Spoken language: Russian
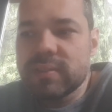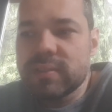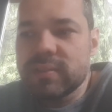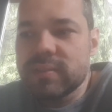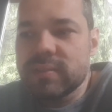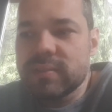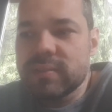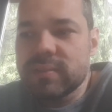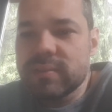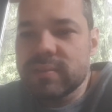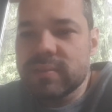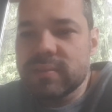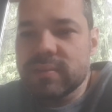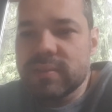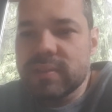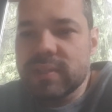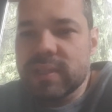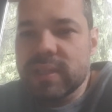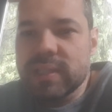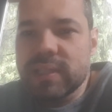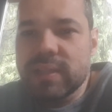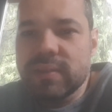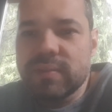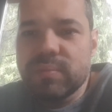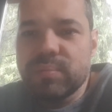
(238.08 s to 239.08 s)
э,
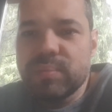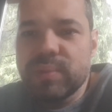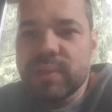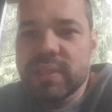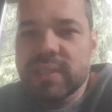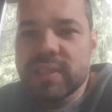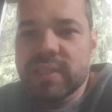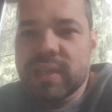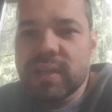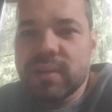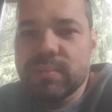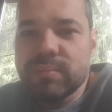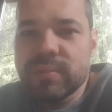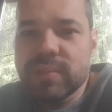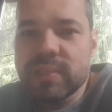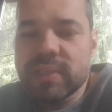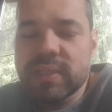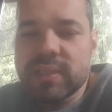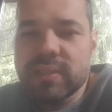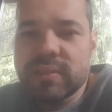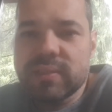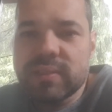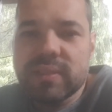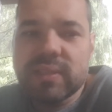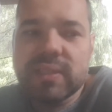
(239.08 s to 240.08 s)
когда вы был сам,
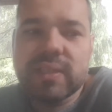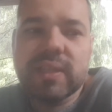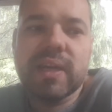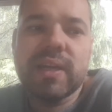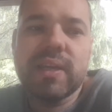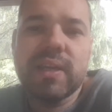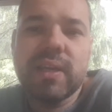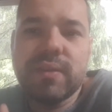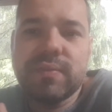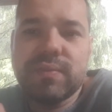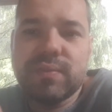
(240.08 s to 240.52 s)
скорее